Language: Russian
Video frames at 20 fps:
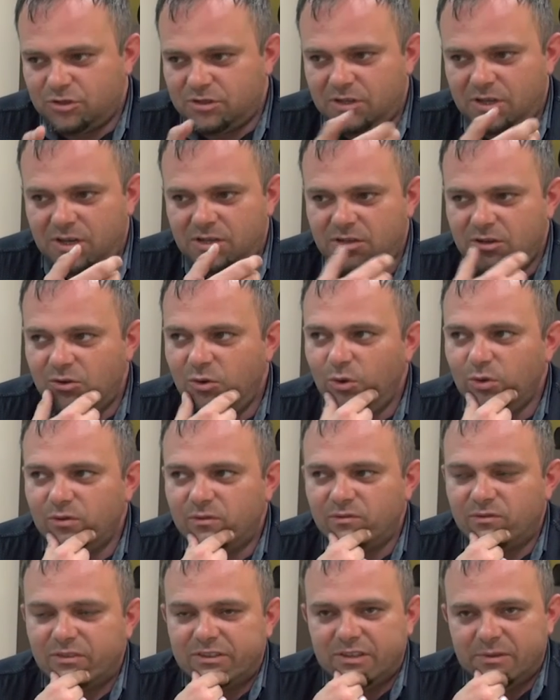третий
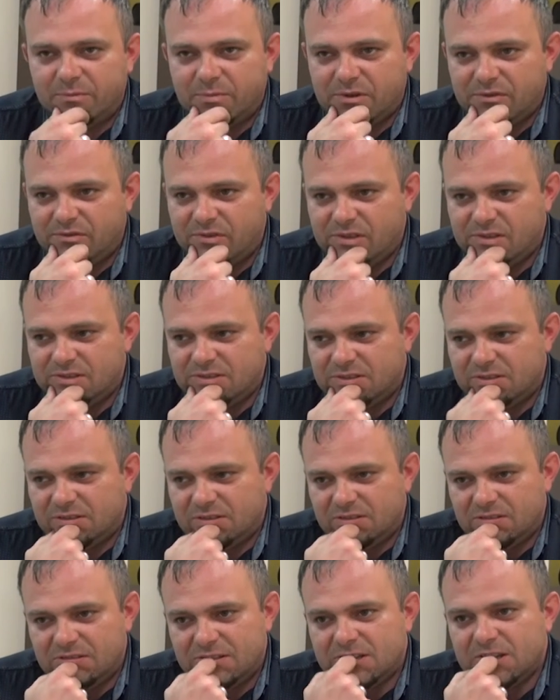год в этой профессии.
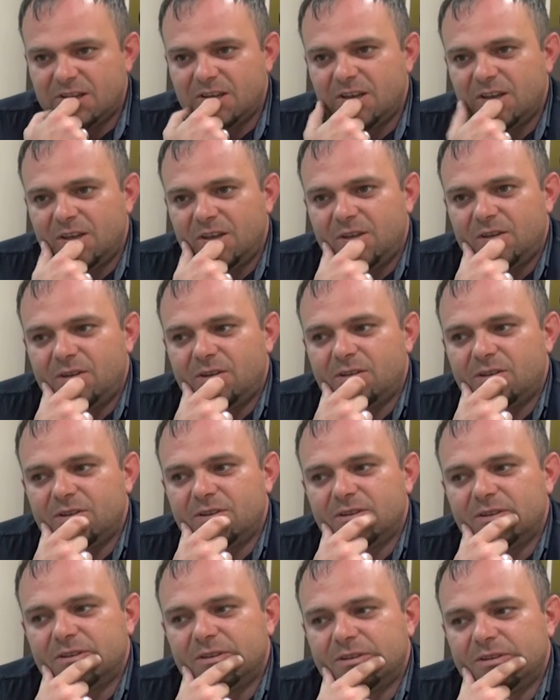
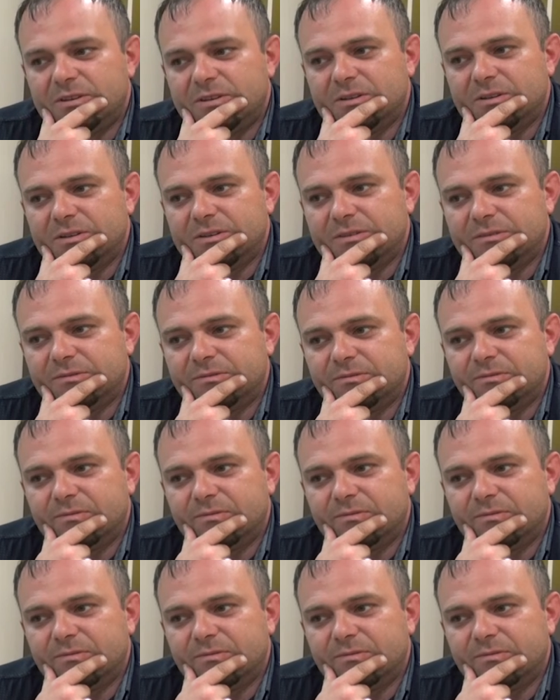Э,